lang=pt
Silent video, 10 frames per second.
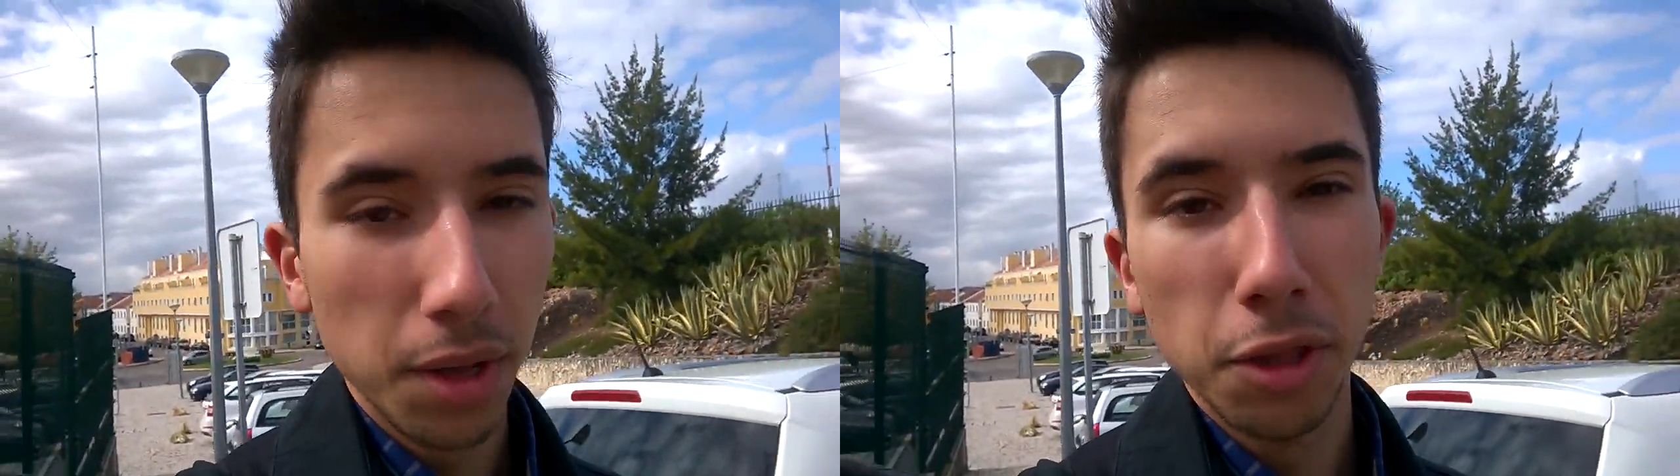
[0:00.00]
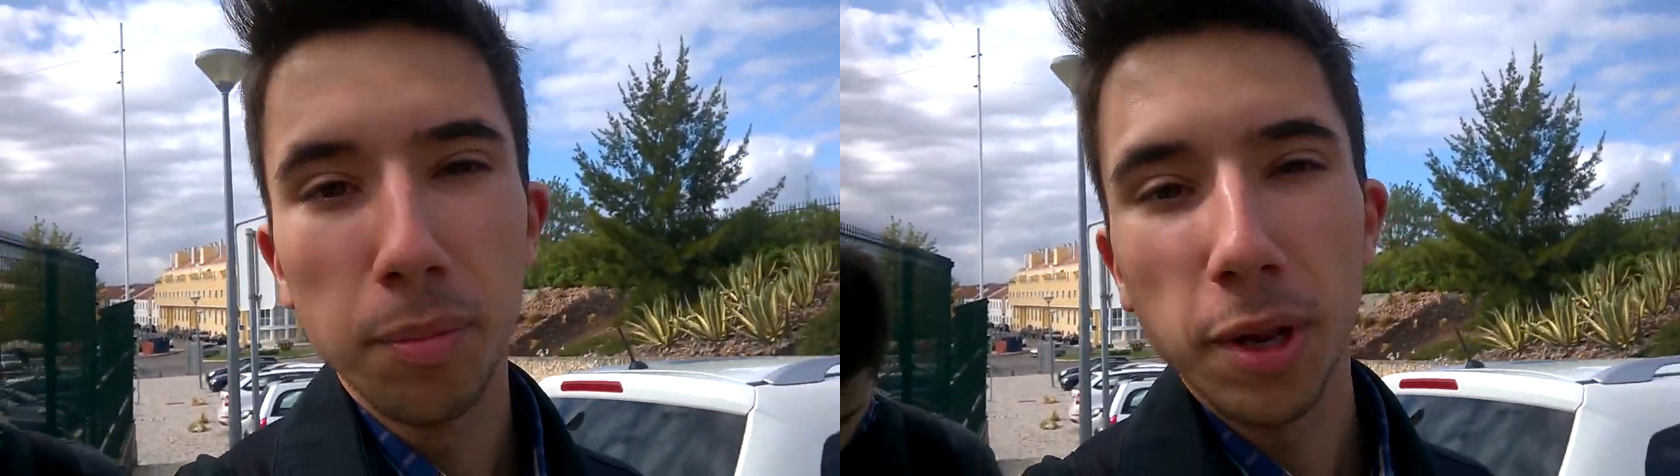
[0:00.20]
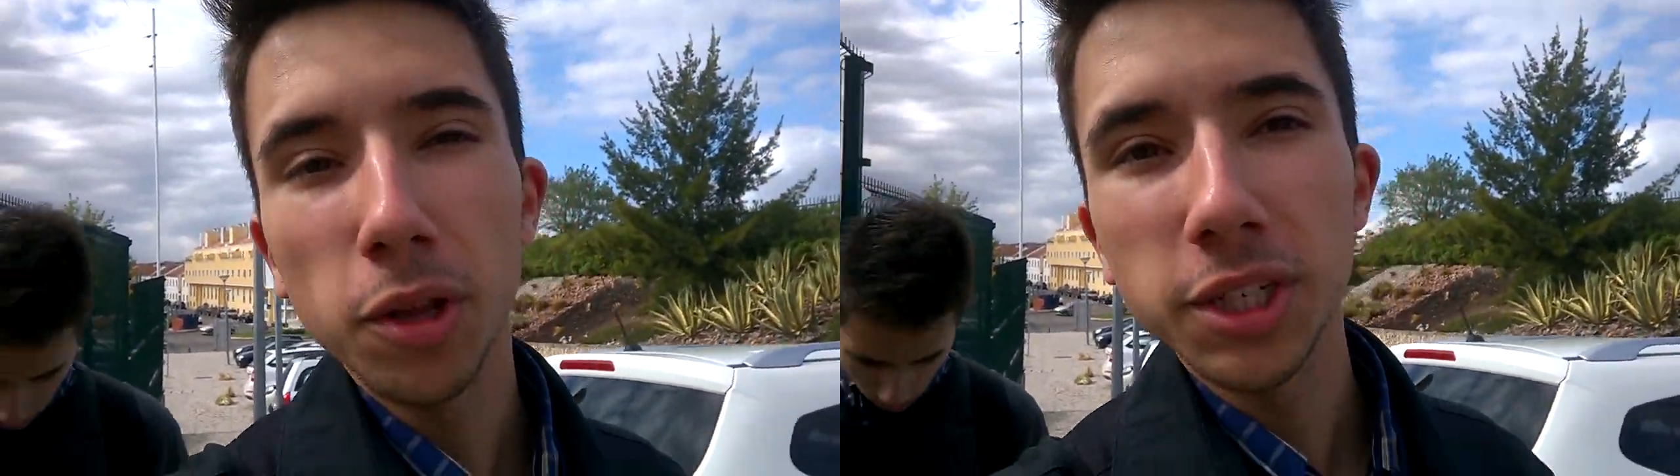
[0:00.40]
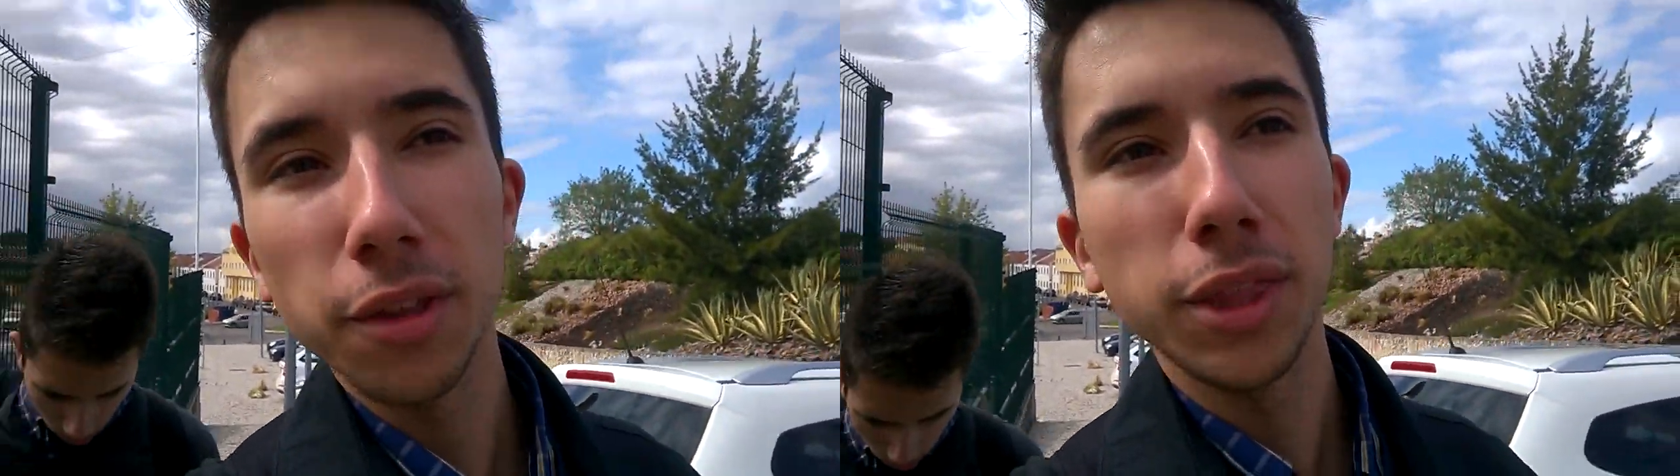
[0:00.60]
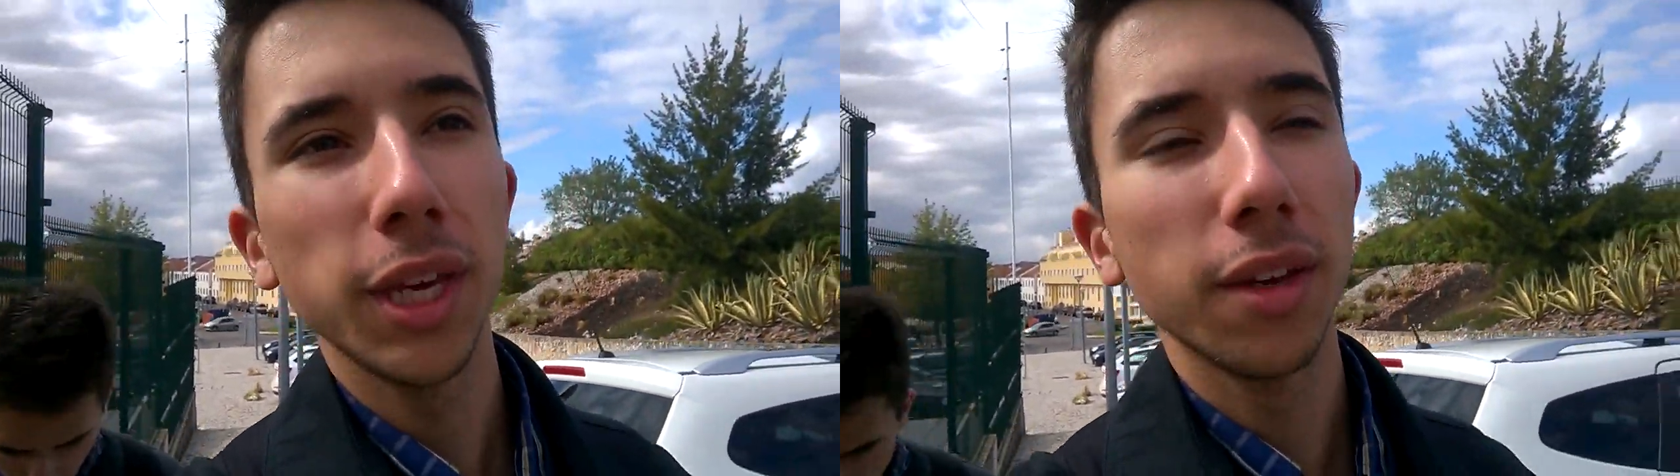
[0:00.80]
Se para nós é
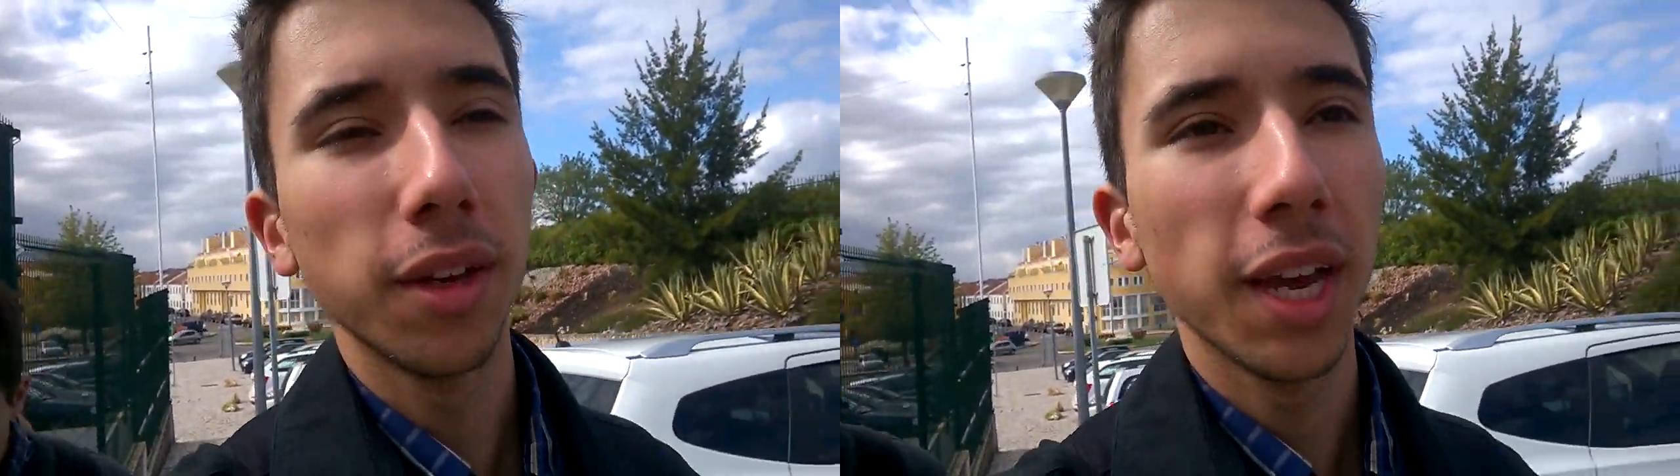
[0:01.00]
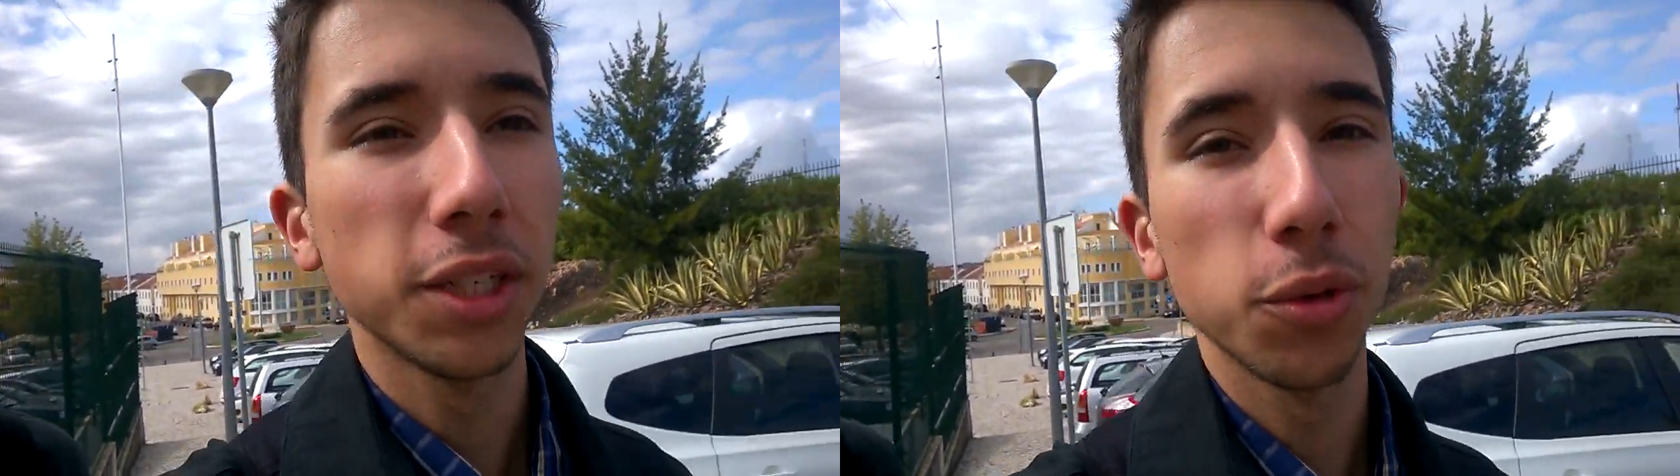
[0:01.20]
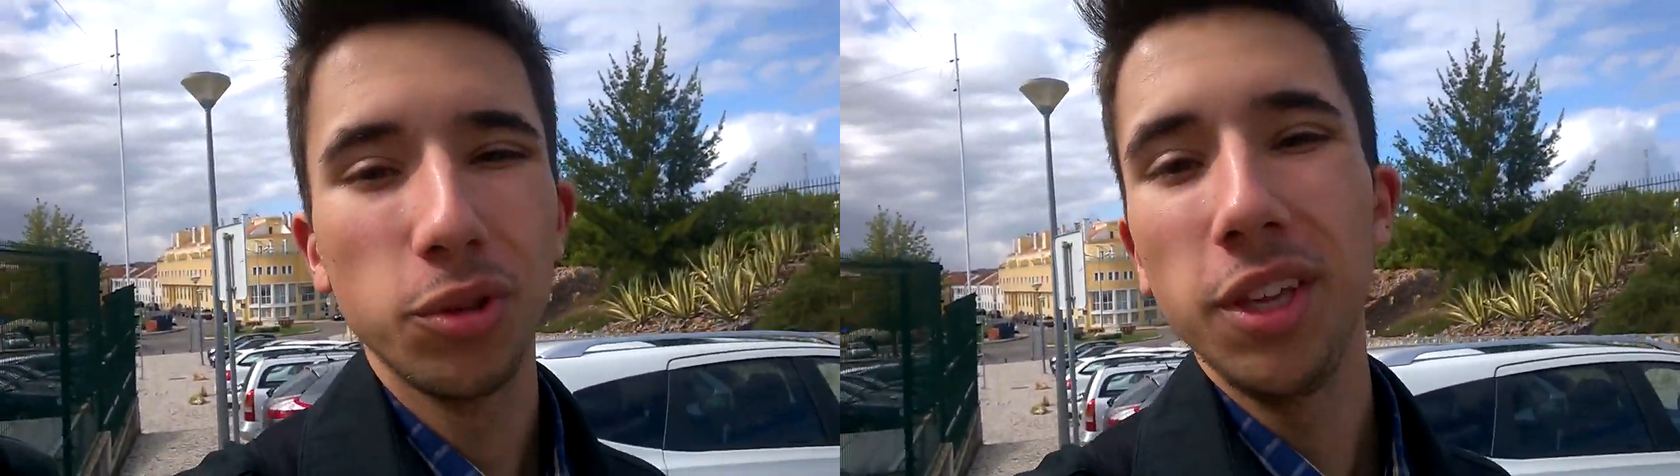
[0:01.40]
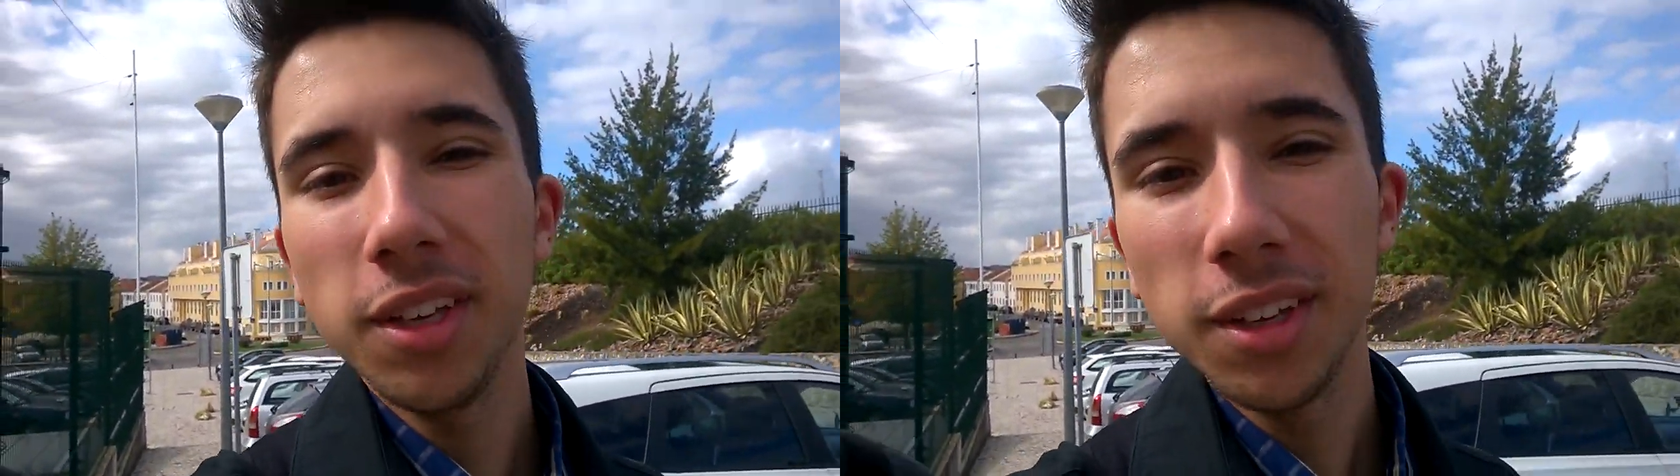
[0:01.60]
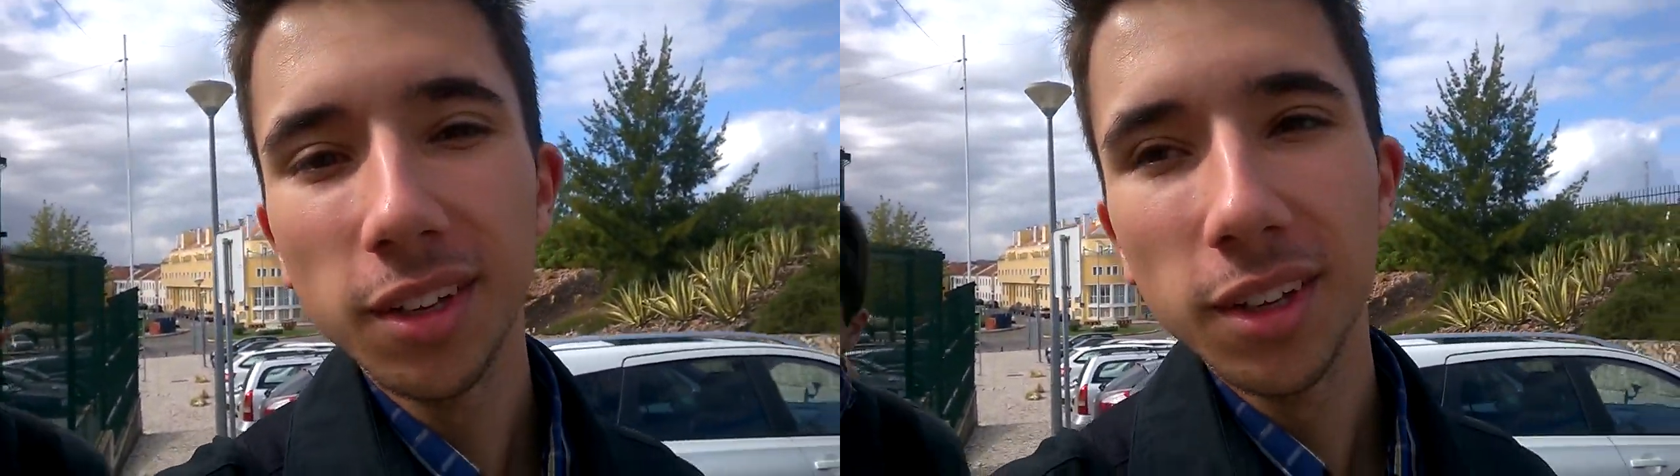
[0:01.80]
seca esta
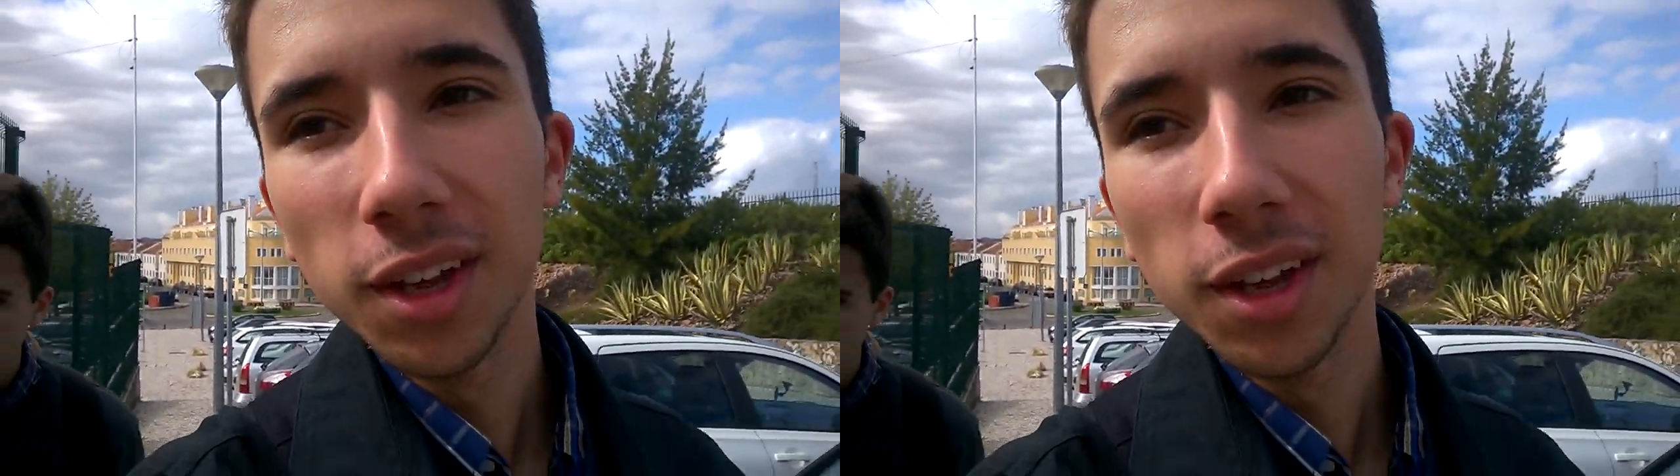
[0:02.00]
rotina,